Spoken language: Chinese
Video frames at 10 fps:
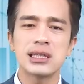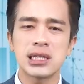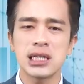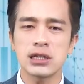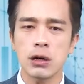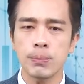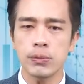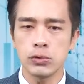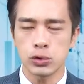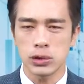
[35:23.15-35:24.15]
集中
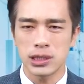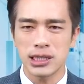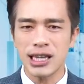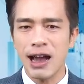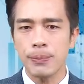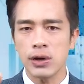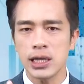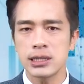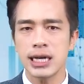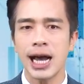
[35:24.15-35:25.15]
布局，下一波
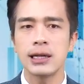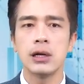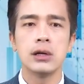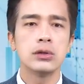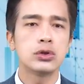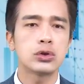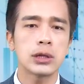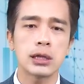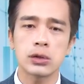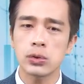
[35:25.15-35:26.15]
赢家
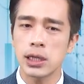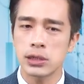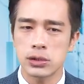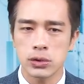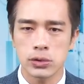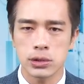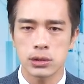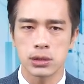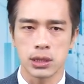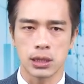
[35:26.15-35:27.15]
绝对就
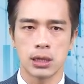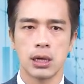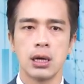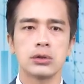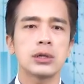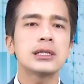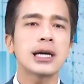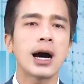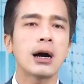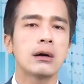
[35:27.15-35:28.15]
是你。所以
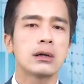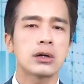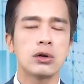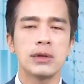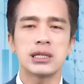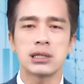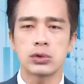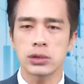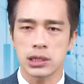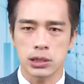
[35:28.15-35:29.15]
想要跟我们一起
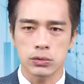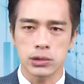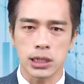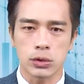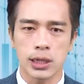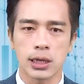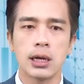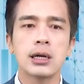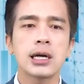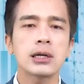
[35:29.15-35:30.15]
做持股诊断的，
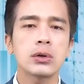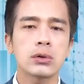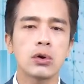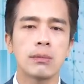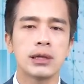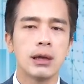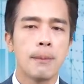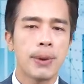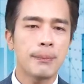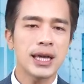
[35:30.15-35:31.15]
可以透过我们
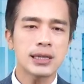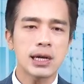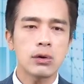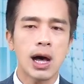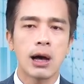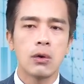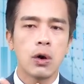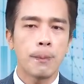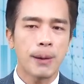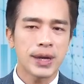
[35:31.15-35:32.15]
旁边的电话或
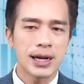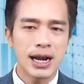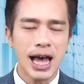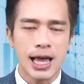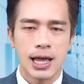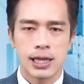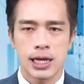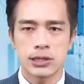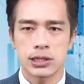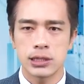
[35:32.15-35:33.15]
旁边的 Line
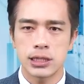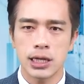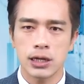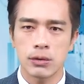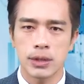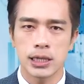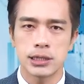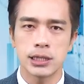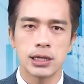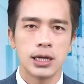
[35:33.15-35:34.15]
来直接跟我们联
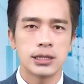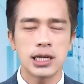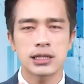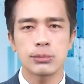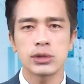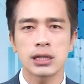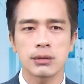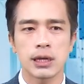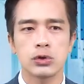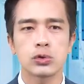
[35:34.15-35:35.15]
系。今天节目到这
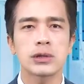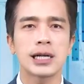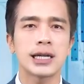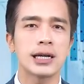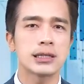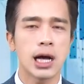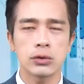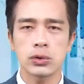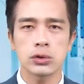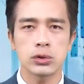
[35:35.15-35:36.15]
边，祝大家操
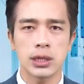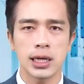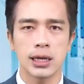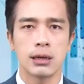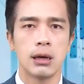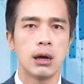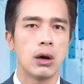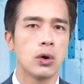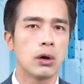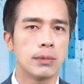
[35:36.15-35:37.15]
作顺利，
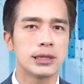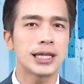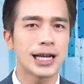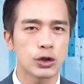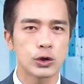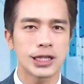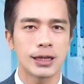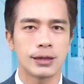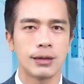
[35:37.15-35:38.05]
我们下周见，